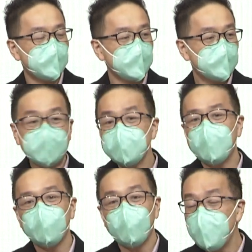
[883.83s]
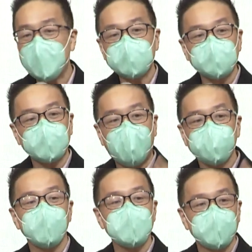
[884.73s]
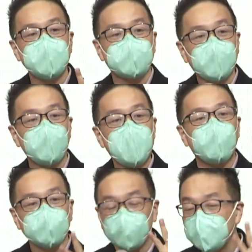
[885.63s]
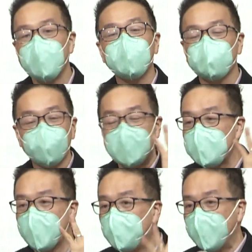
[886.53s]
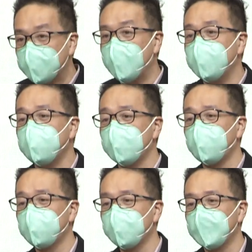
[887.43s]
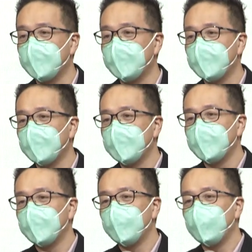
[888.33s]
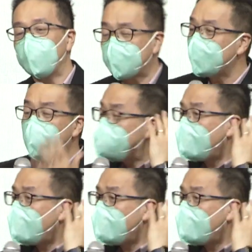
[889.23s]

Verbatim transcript: 真的，我每一次看到你们的照片，我都认不出来你们本人。我真的很